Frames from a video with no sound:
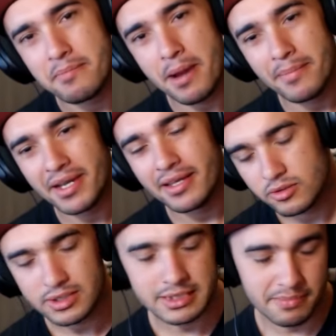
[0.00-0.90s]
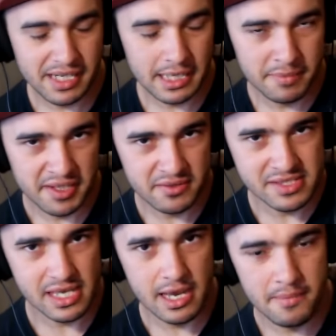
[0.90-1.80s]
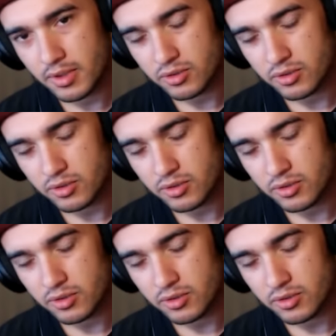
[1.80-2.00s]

Que minha mãe, tô desempregado pra quem não sabe,